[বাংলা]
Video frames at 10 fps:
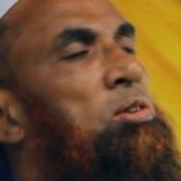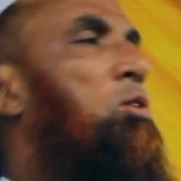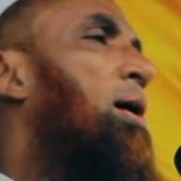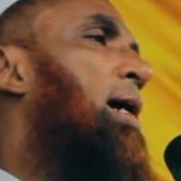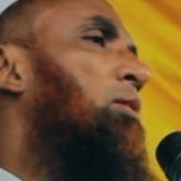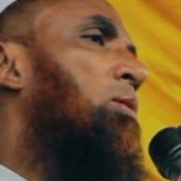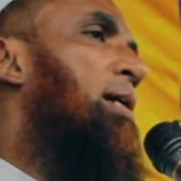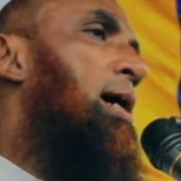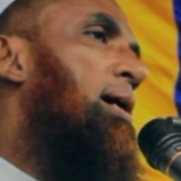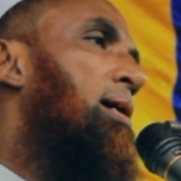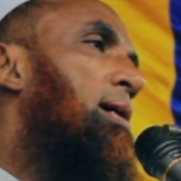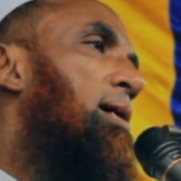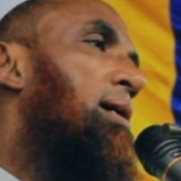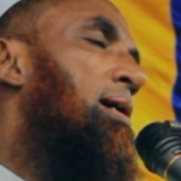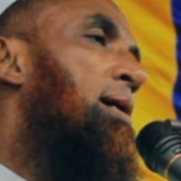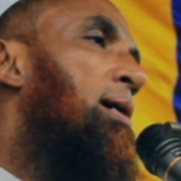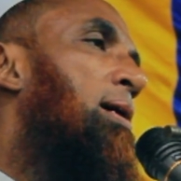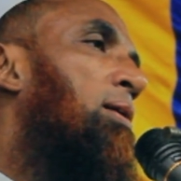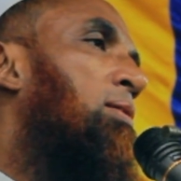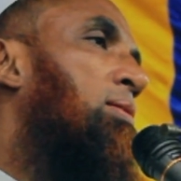জড়ায় ধরিয়া
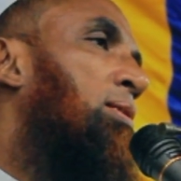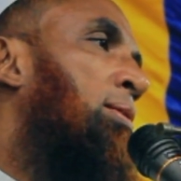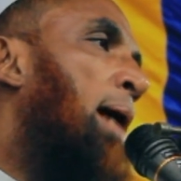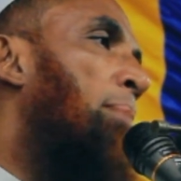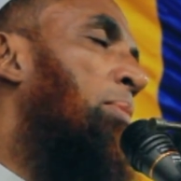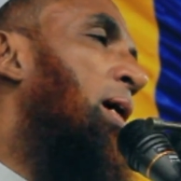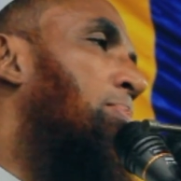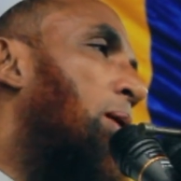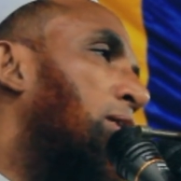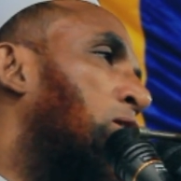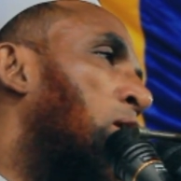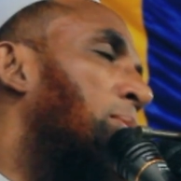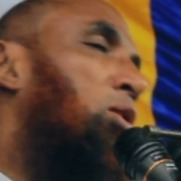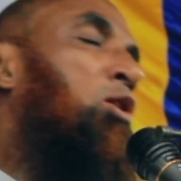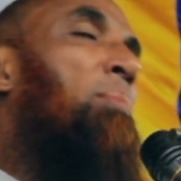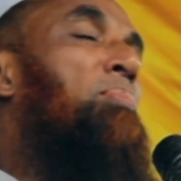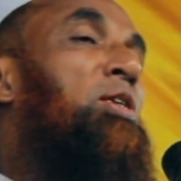সামনের পর সমস্ত সব